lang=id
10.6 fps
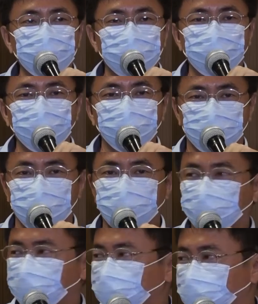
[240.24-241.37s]
hampir full, sudah
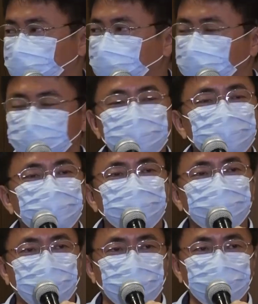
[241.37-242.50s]
full
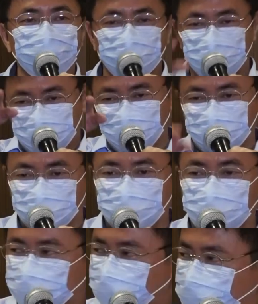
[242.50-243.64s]
sekarang sudah
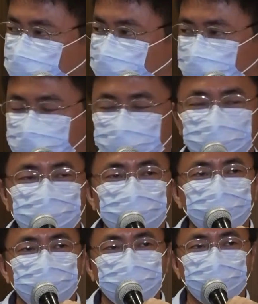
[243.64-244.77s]
bersusun.
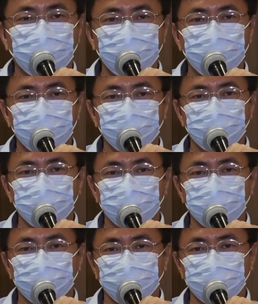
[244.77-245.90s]
Jadi
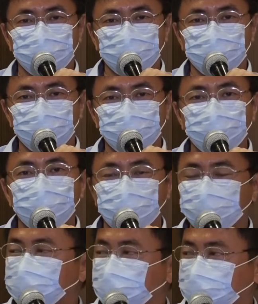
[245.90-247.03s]
eh, kita
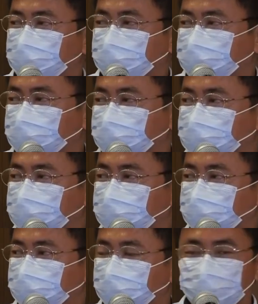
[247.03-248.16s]
akan menata itu.
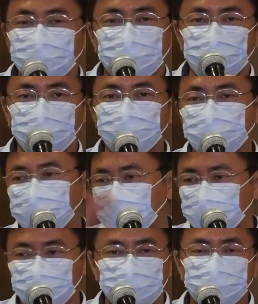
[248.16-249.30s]
Akan bikin
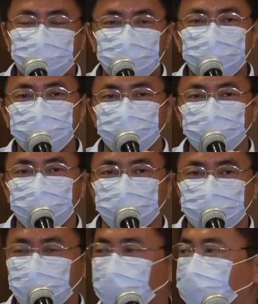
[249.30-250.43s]
satu tempat yang
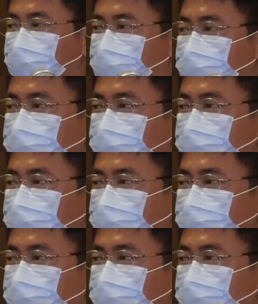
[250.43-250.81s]
besar